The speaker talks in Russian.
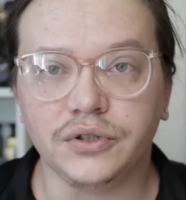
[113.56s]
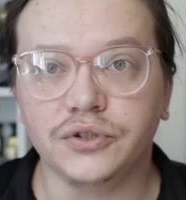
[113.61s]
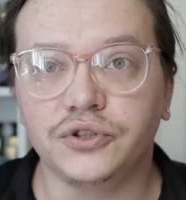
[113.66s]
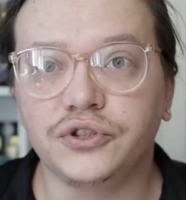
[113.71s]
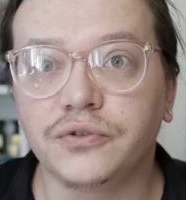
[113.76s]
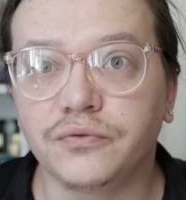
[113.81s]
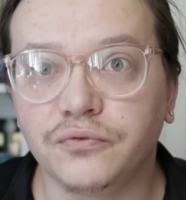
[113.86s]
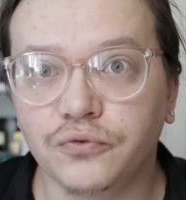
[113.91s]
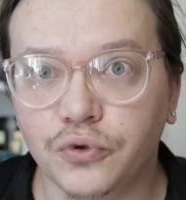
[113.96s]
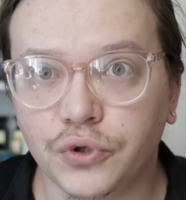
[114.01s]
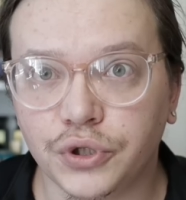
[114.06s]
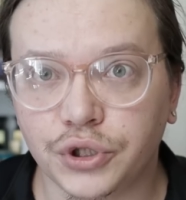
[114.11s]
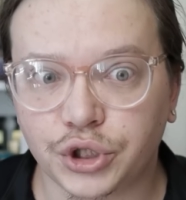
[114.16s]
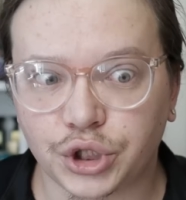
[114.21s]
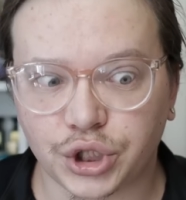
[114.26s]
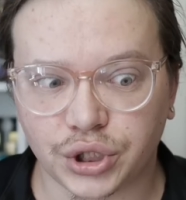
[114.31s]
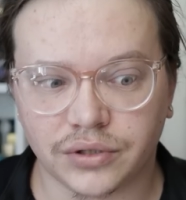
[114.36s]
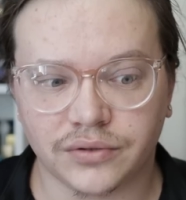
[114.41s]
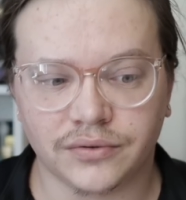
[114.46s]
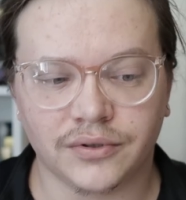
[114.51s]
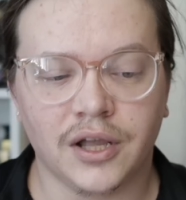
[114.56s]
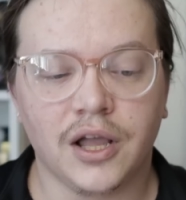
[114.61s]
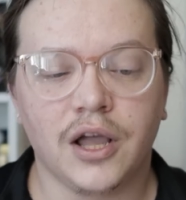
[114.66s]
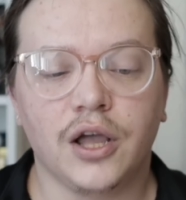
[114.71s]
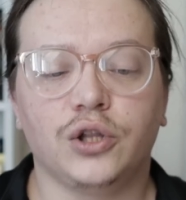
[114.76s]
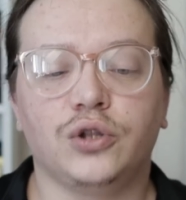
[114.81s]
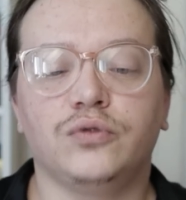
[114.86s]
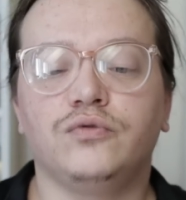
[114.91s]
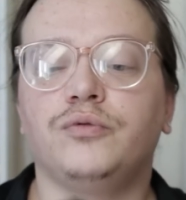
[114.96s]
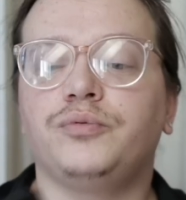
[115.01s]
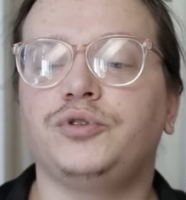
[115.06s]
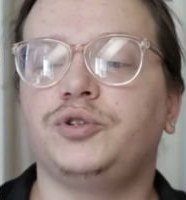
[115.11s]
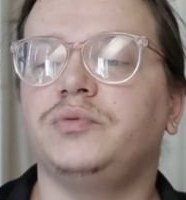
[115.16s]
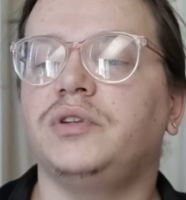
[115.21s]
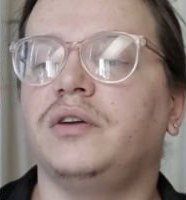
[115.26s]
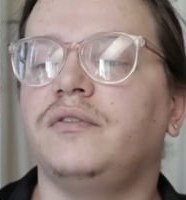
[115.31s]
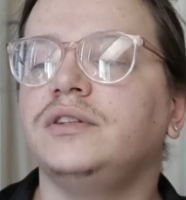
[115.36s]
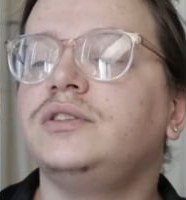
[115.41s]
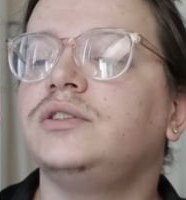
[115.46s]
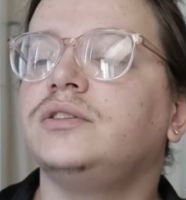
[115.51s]
свой же. Ну, в общем,
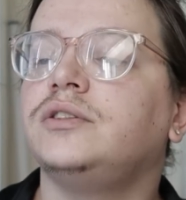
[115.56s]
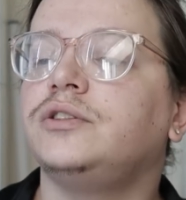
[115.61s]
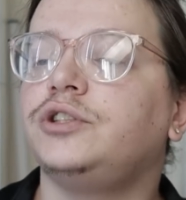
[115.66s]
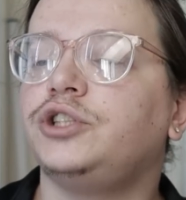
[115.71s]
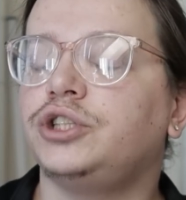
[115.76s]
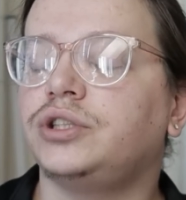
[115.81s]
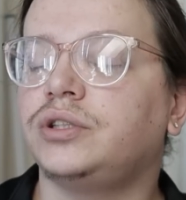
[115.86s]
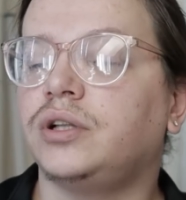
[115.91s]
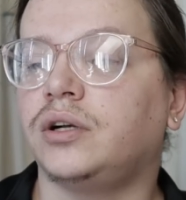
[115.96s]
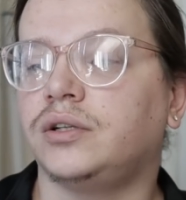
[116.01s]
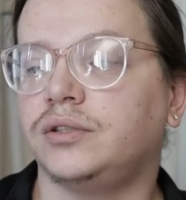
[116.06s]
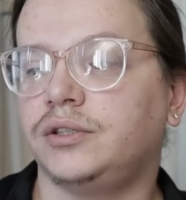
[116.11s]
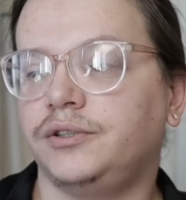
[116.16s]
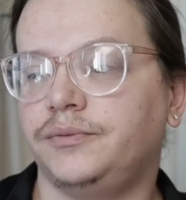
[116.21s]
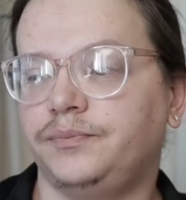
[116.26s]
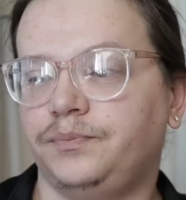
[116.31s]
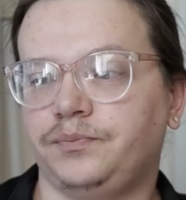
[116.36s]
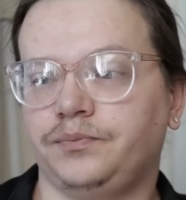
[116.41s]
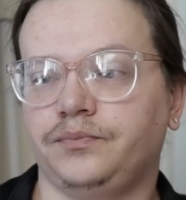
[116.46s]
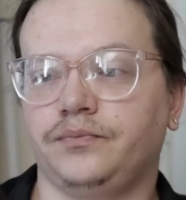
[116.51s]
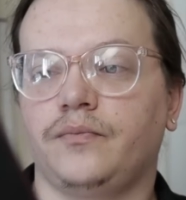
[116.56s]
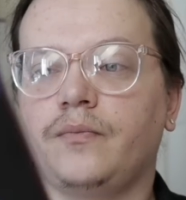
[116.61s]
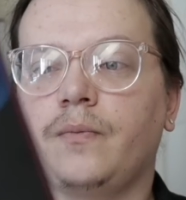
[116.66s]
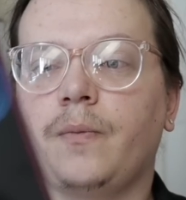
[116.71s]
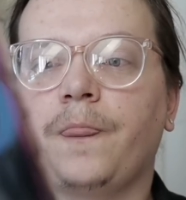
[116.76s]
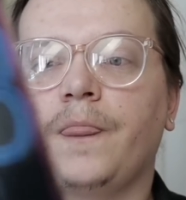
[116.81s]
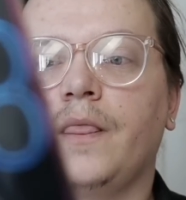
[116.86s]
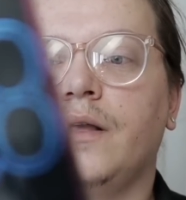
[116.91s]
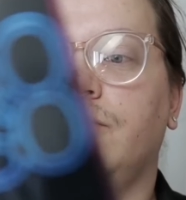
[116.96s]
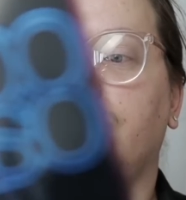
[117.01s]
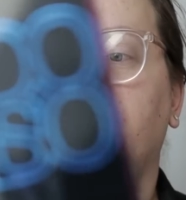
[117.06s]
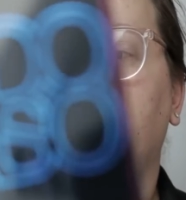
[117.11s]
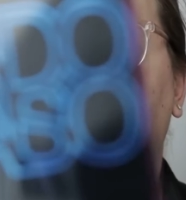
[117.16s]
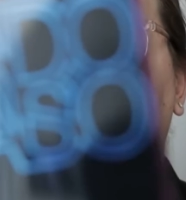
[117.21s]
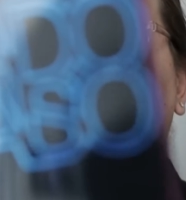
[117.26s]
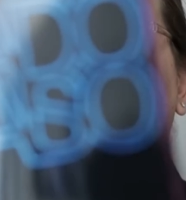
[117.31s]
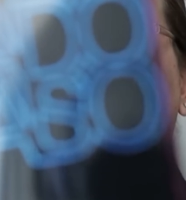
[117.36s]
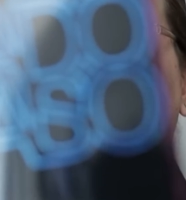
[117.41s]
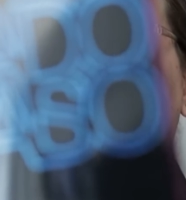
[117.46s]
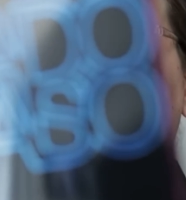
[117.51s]
давайте начинать. Вот
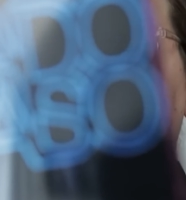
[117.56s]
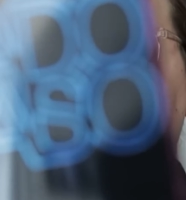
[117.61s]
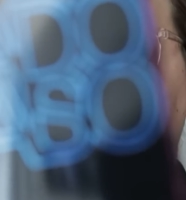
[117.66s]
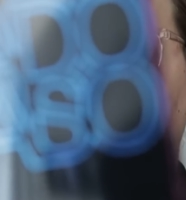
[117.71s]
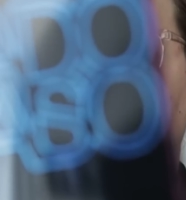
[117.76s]
так вот это